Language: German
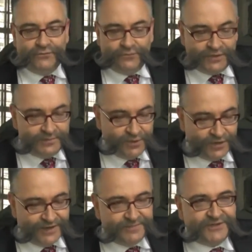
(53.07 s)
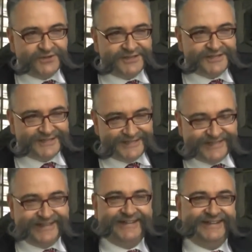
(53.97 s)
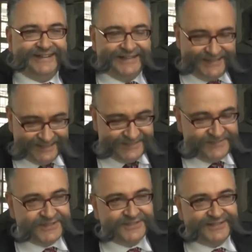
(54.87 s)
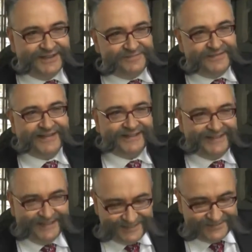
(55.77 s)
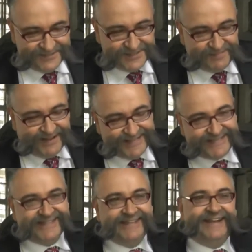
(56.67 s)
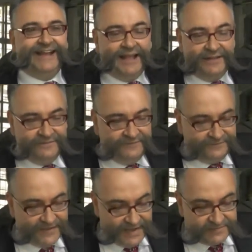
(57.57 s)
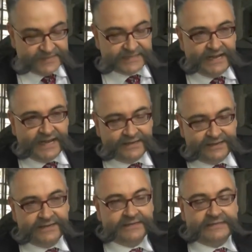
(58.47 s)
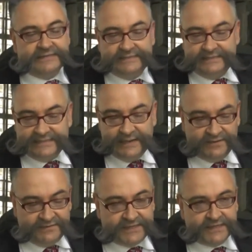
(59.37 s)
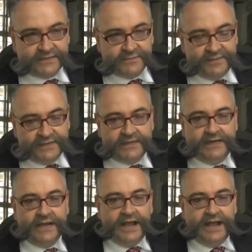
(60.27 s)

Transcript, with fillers: Für die Bürger bedeutet es ganz viel zusammen machen, ganz viel Spaß, etwas lernen, sich selber weiterzubilden,